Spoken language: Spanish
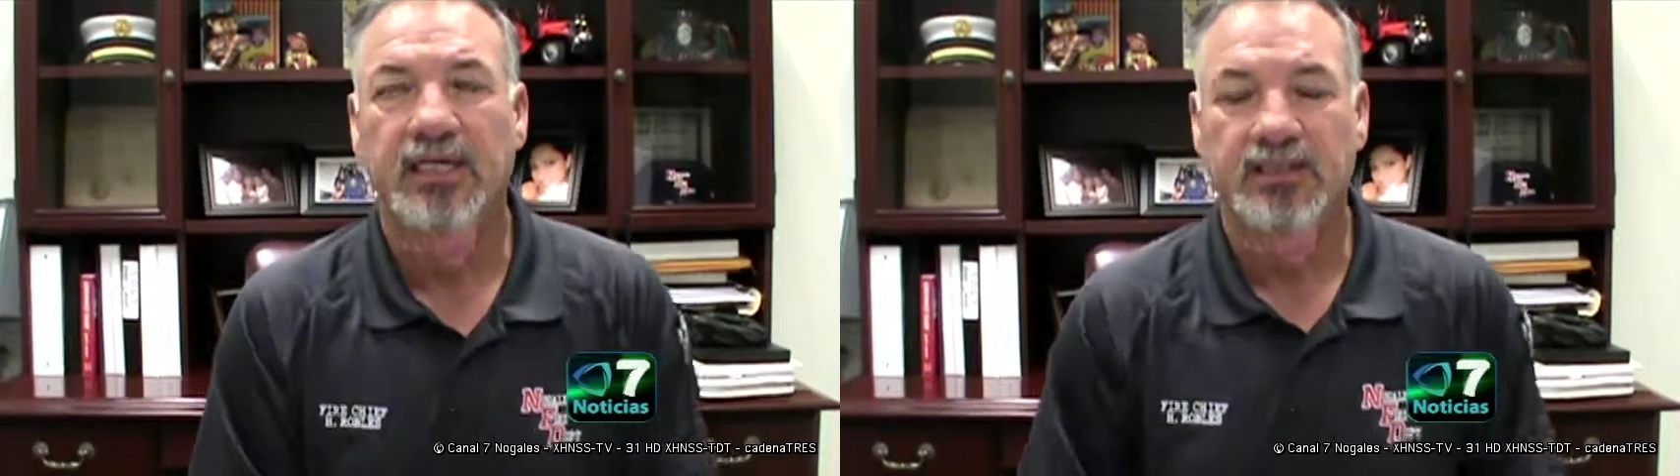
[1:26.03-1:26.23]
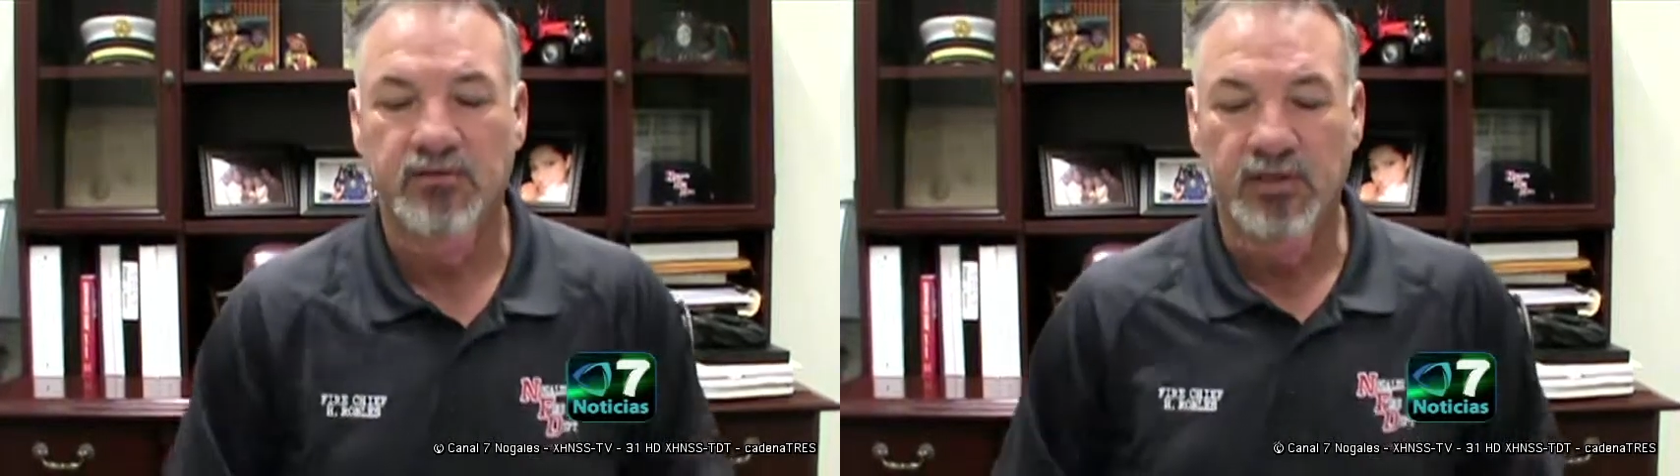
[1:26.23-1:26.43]

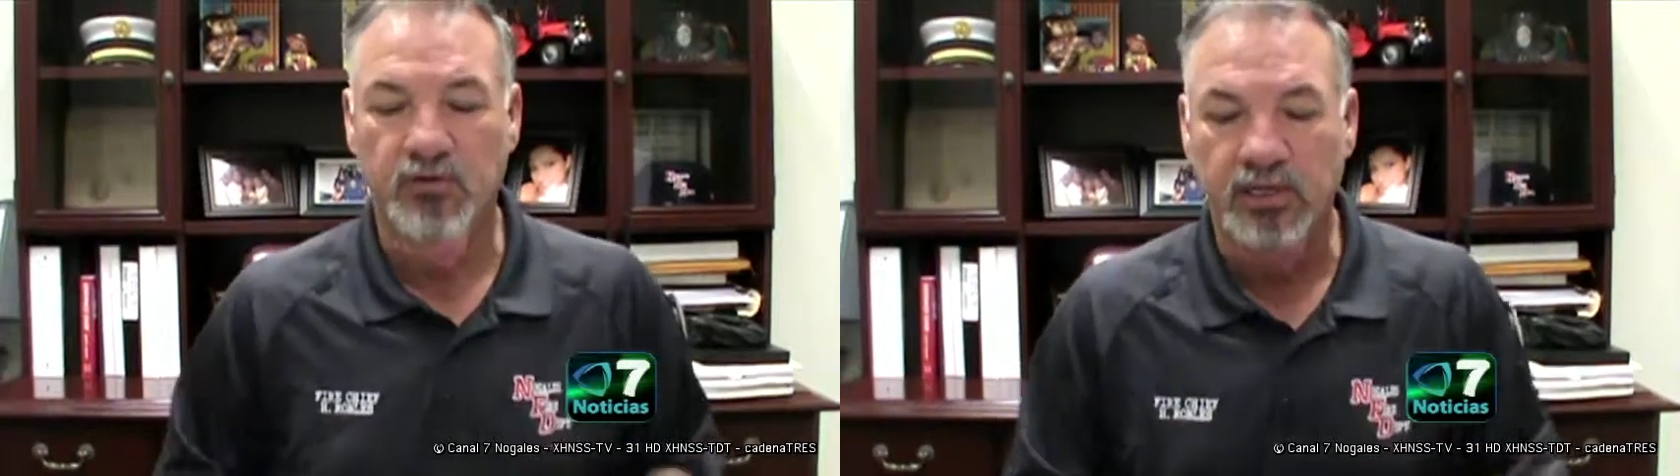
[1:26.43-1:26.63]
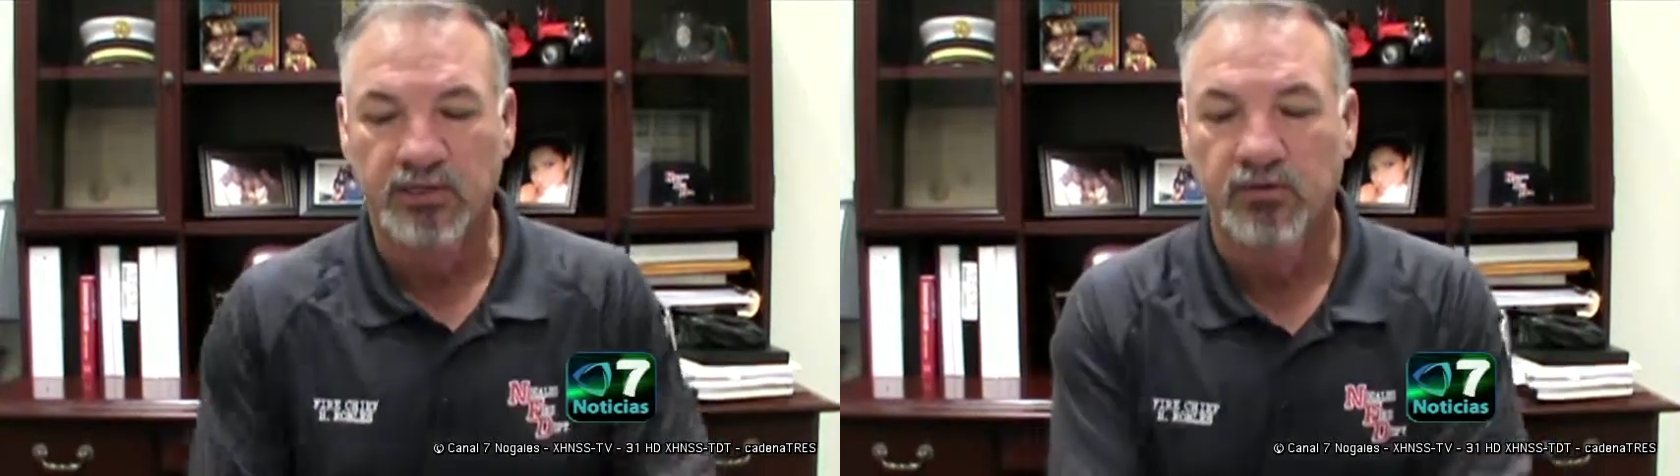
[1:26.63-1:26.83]
es una
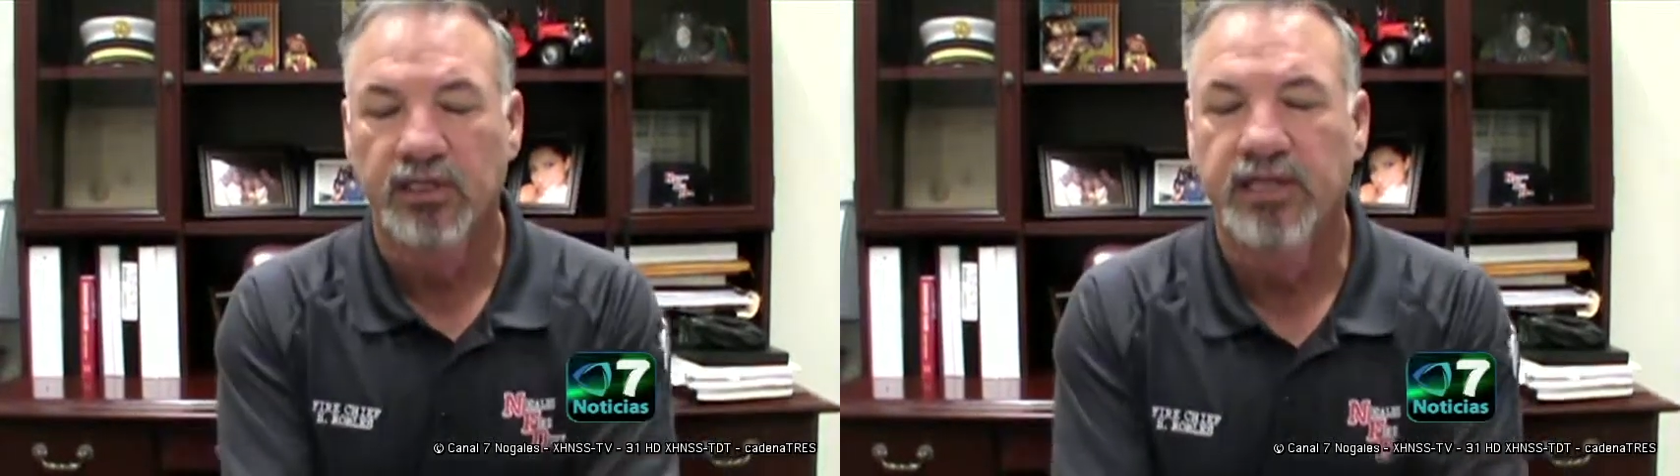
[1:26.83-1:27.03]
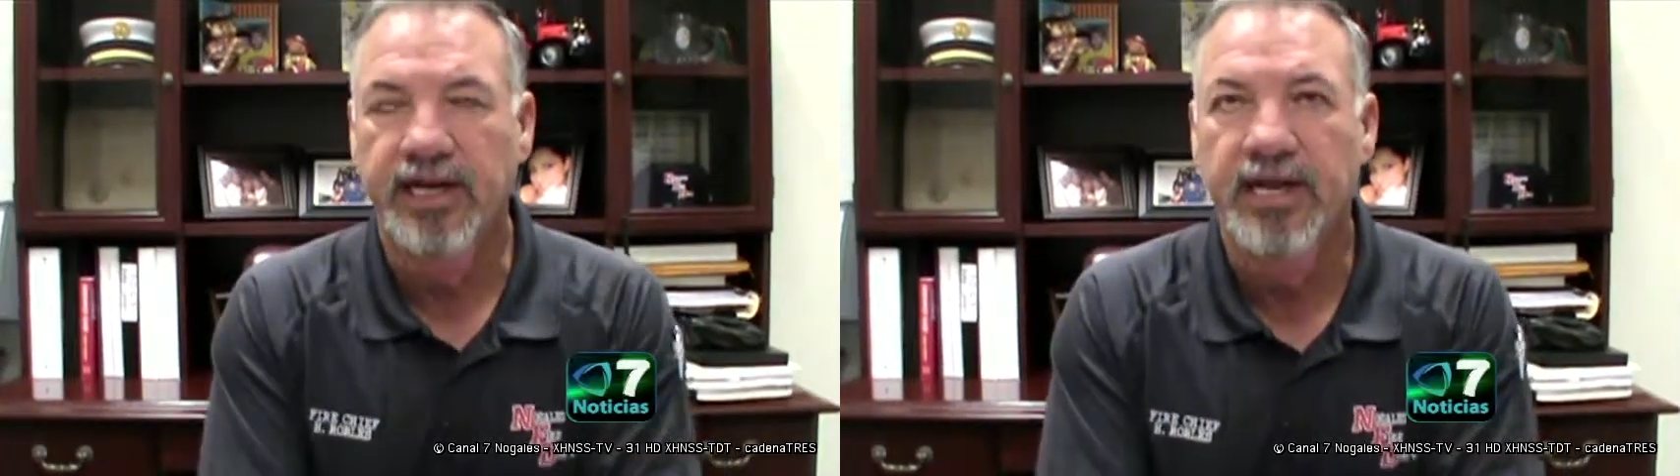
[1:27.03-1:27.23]
educación que
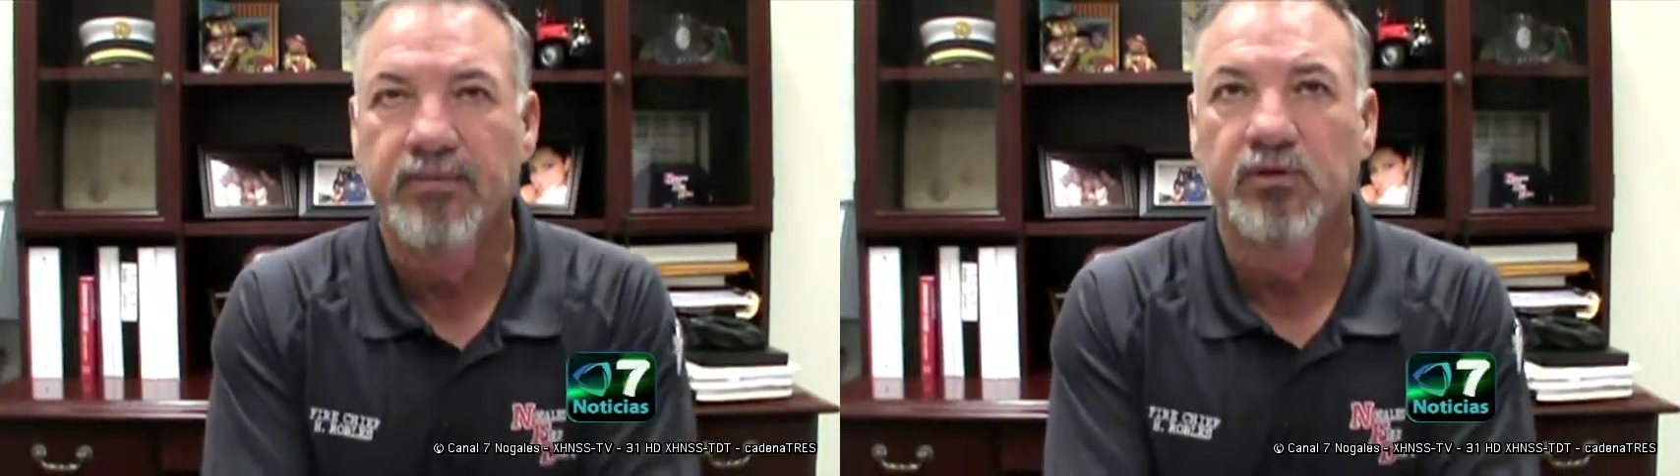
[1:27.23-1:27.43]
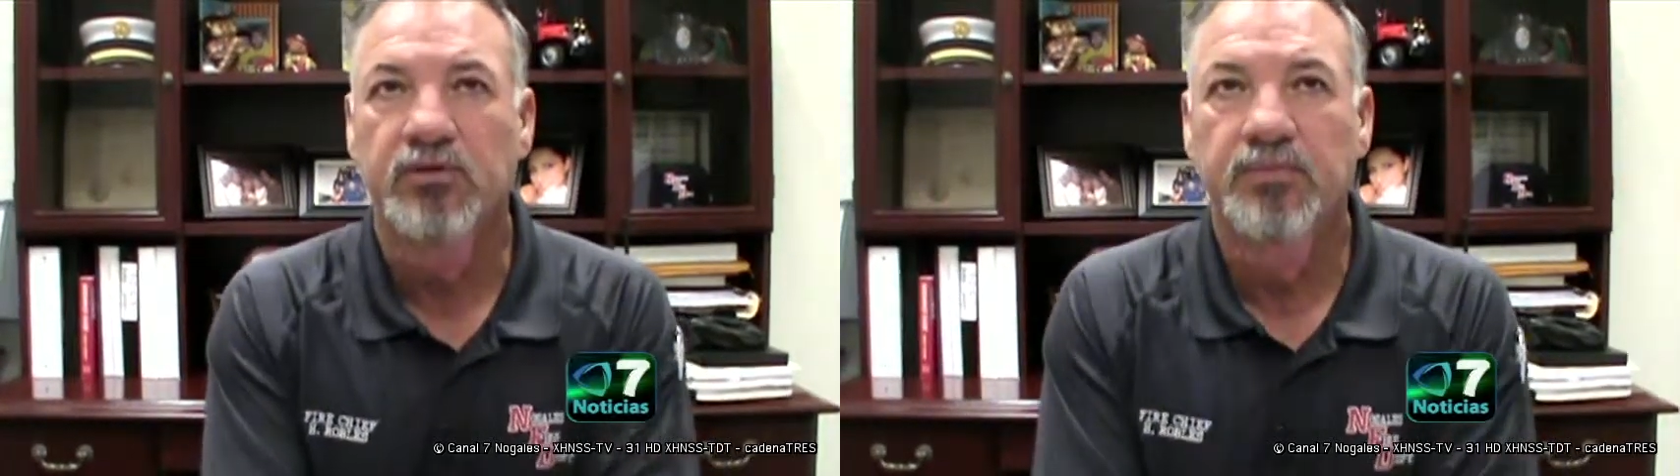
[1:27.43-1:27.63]

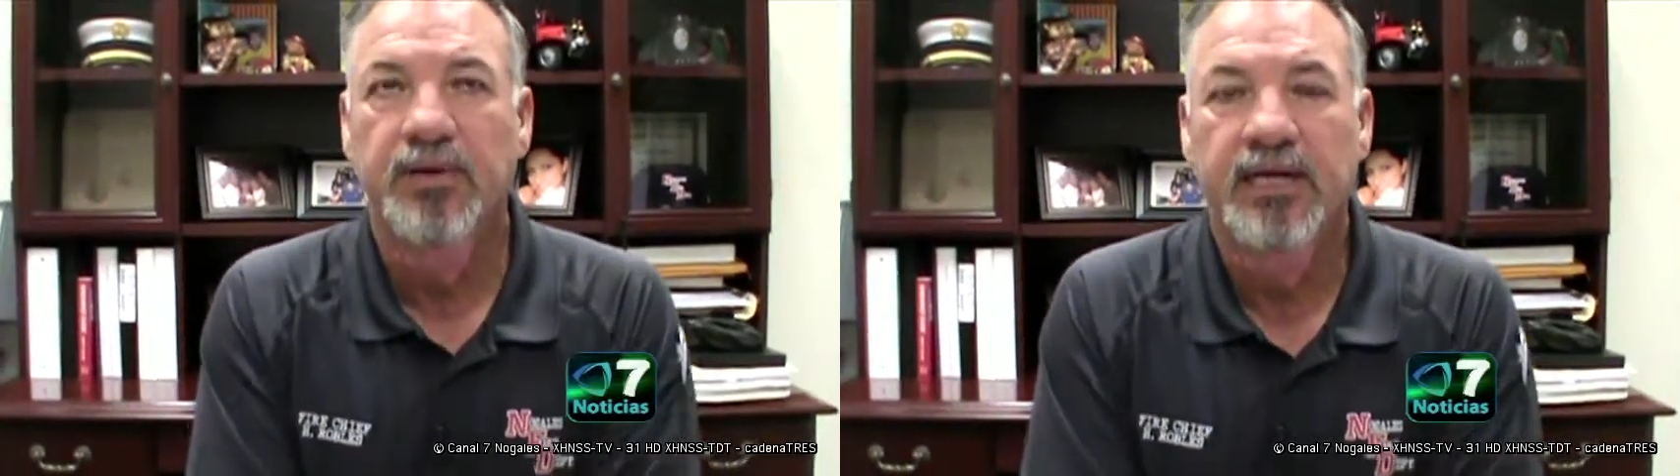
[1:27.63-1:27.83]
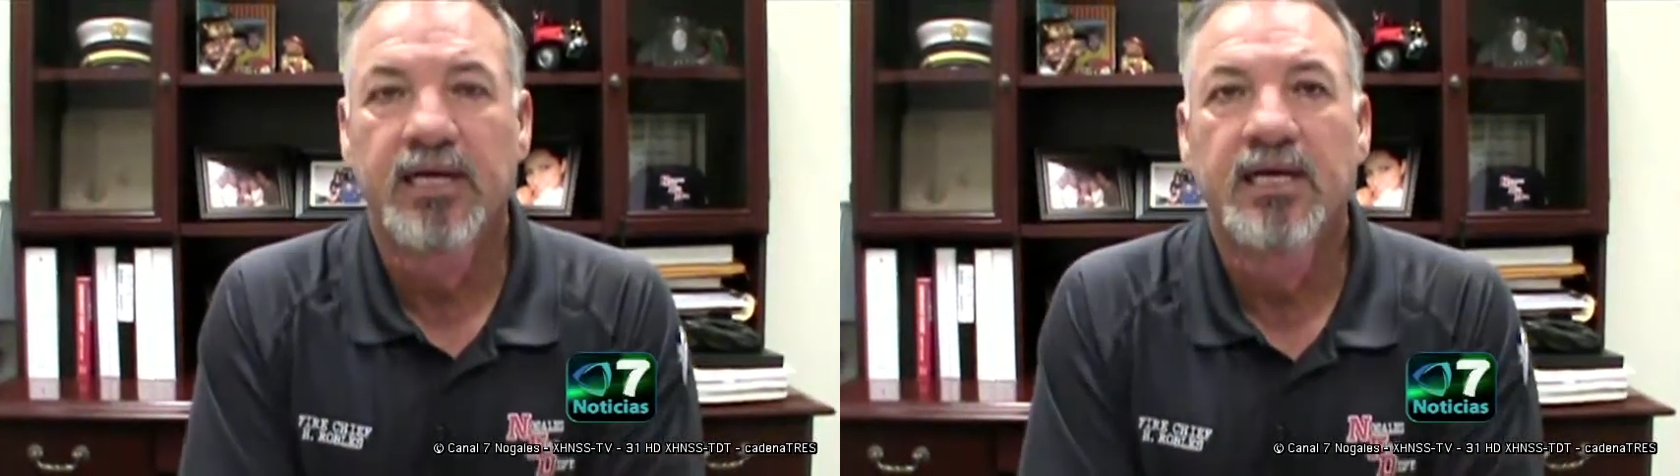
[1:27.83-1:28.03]
tenemos
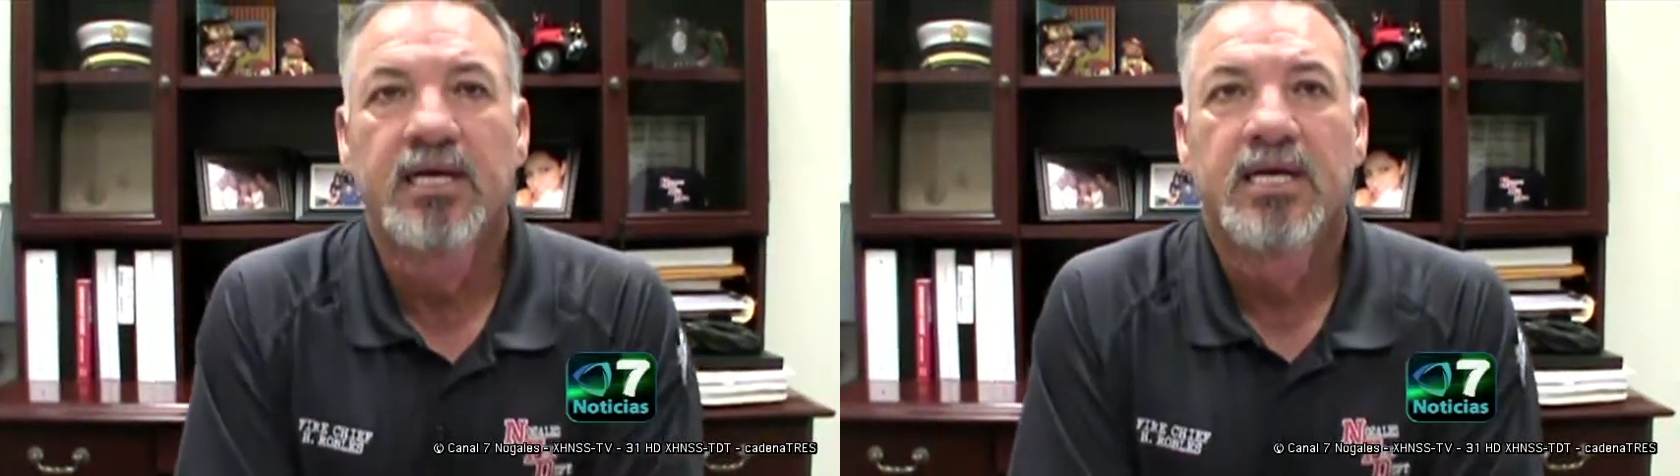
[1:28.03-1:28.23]
para